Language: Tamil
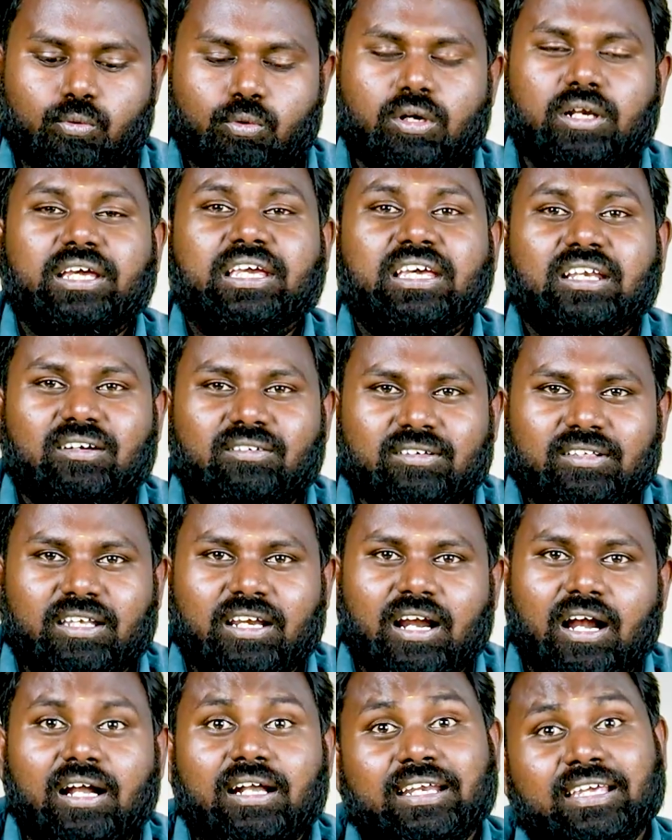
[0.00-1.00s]
ஒரு இருபது
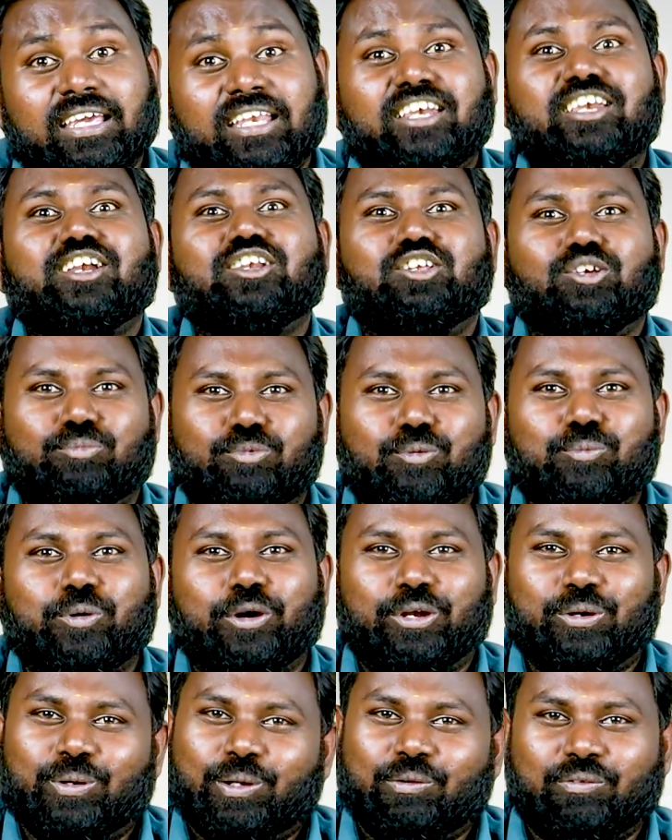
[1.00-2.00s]
நாள் நீங்கள் இன்டர்ன்ஷிப்பும்
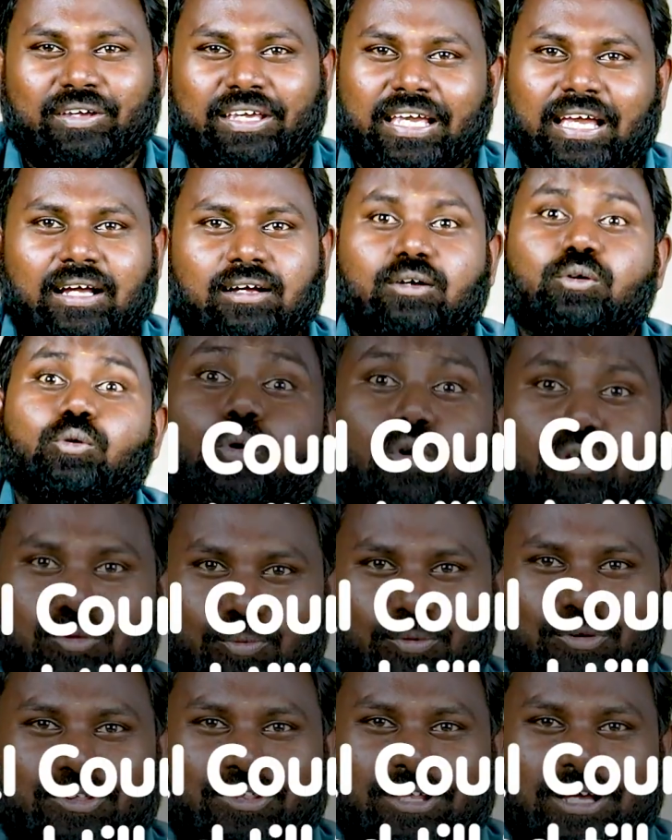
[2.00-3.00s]
போயிட்டு வருவீங்க
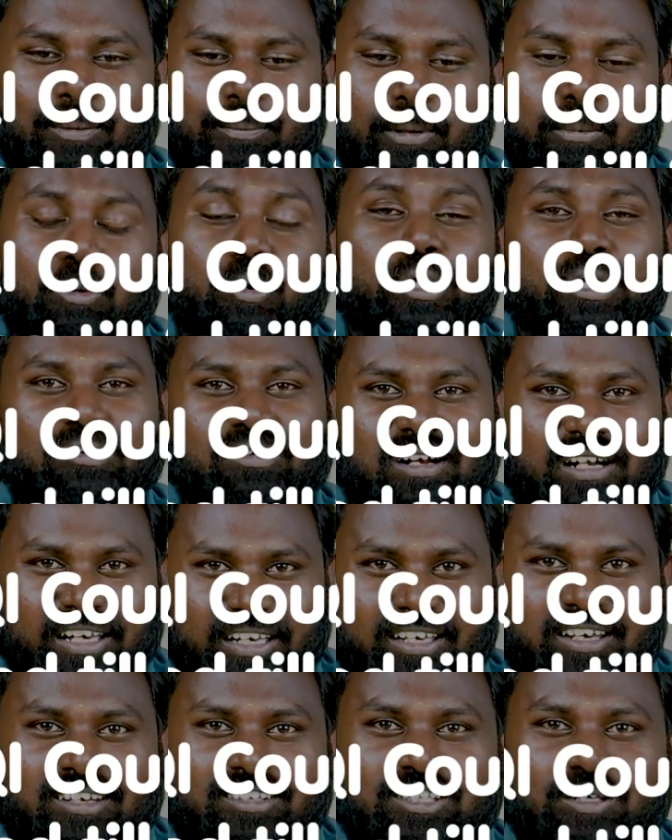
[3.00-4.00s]
கோர்ஸ் முடிஞ்சதுக்கப்புறமா ஒரு இருபது
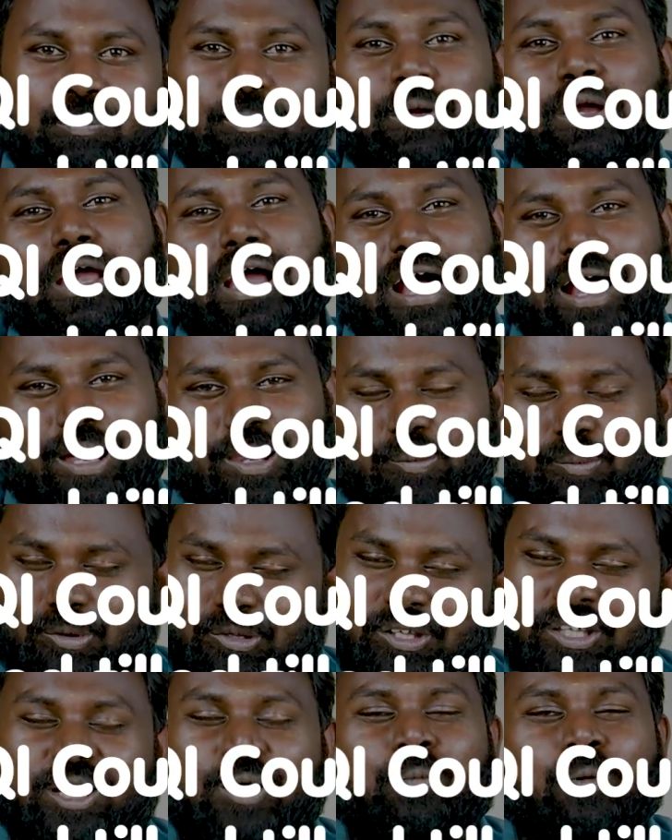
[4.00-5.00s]
நாள் இன்டர்ன்ஷிப் அதை
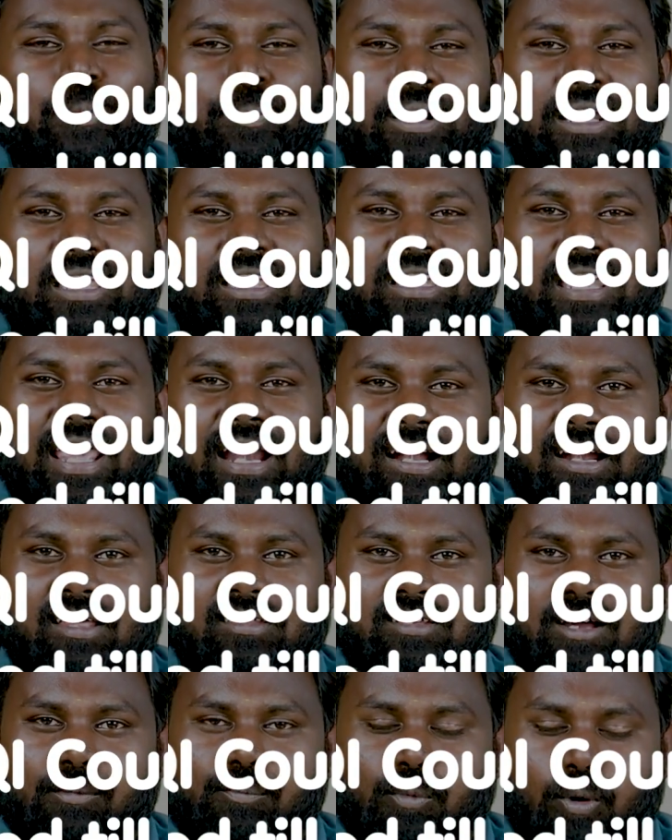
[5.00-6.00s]
முடிச்சதுக்கப்புறமா நீங்கள்
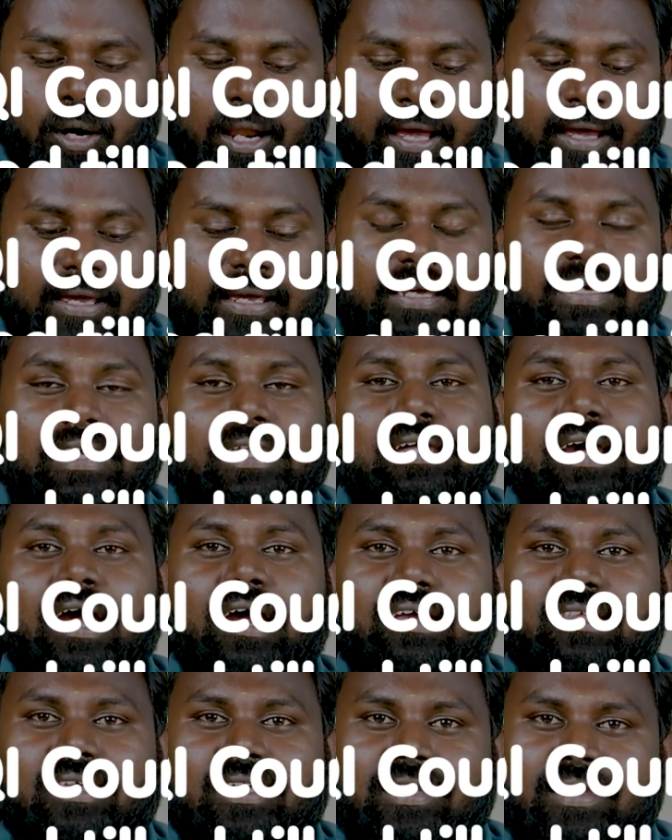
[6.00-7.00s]
டேரெக்டாக ஜாப் போகலாம்
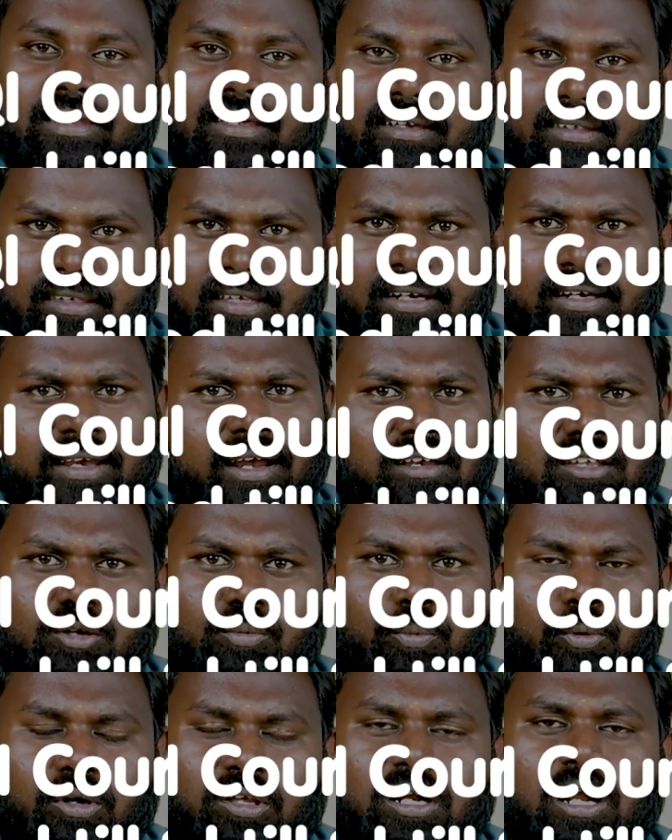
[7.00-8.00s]
எதுக்காக இந்த இந்த
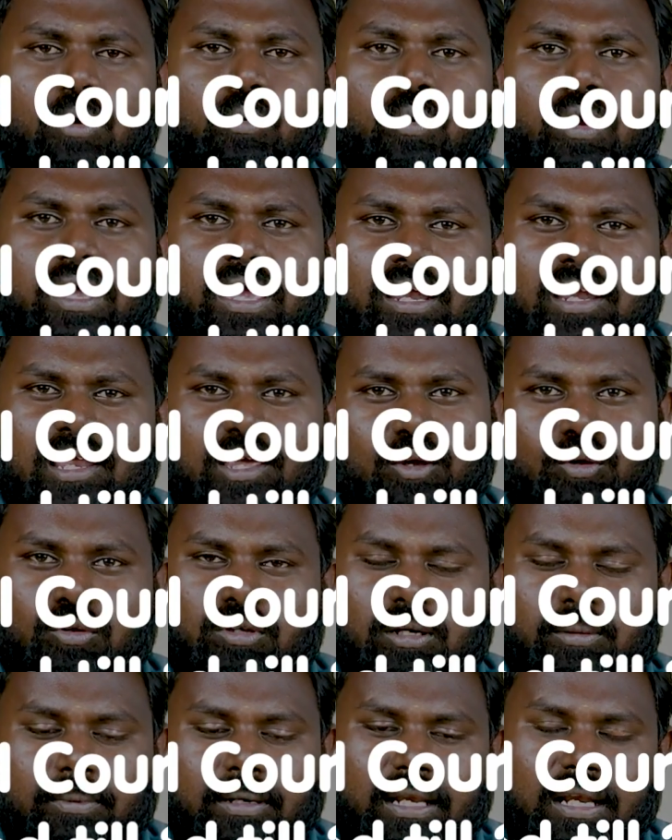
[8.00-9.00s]
இன்டர்ன்ஷிப் போகிறதுனால உங்களுக்கு என்ன
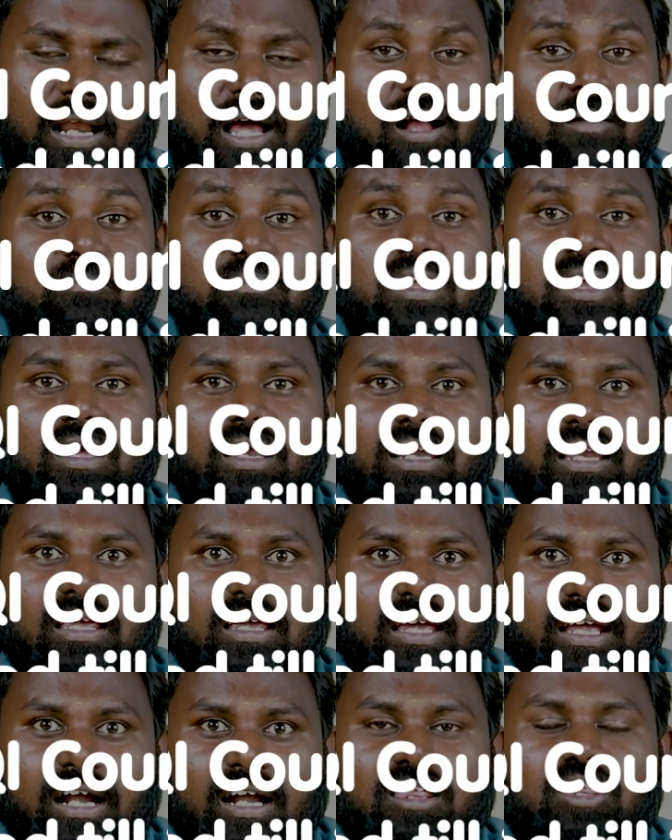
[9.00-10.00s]
யூஸ் அப்படின்னா
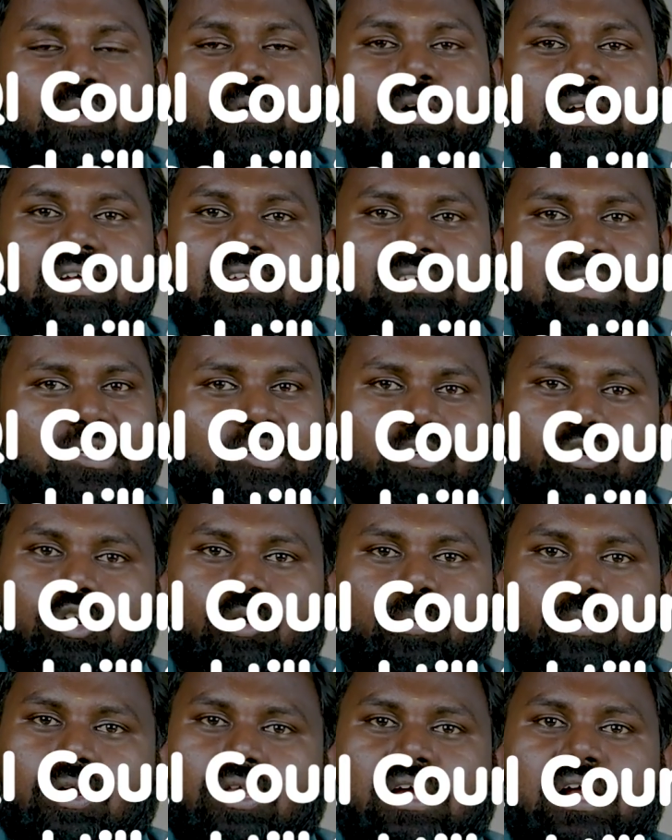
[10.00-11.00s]
நீங்கள் எடுத்த உடனே
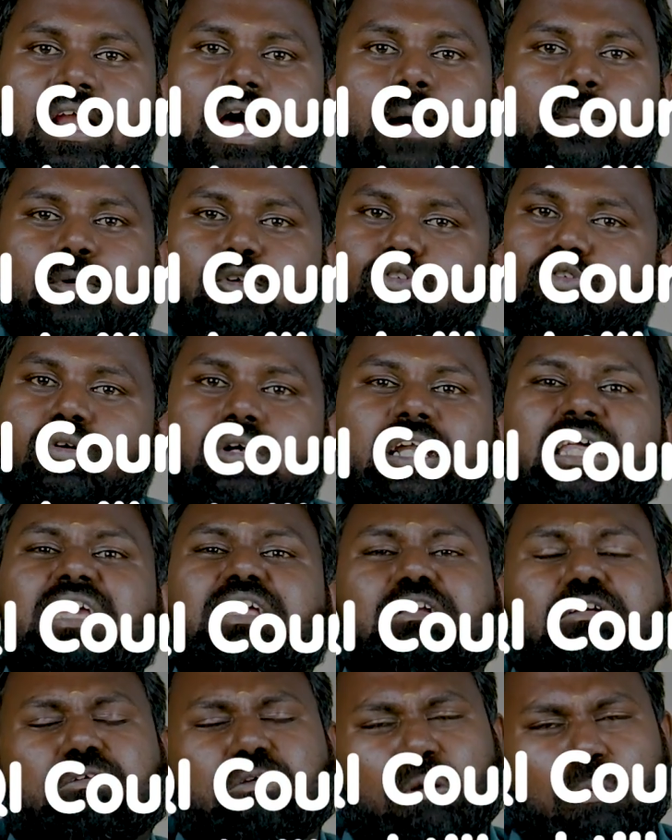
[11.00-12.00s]
சைட்டுக்குள்ளே போகிறதுக்கான ஆப்பர்ச்சுனிட்டி
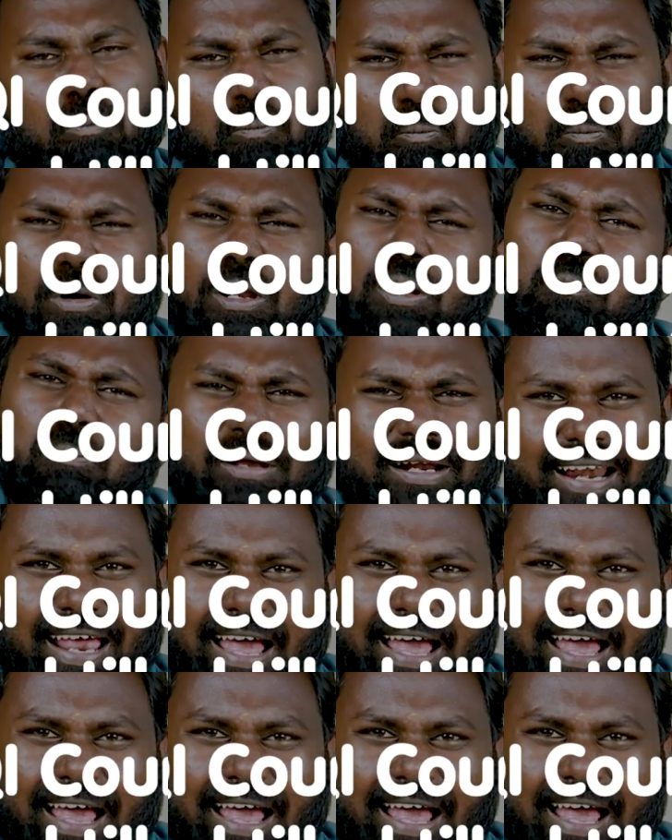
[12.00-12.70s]
ரொம்ப ரொம்ப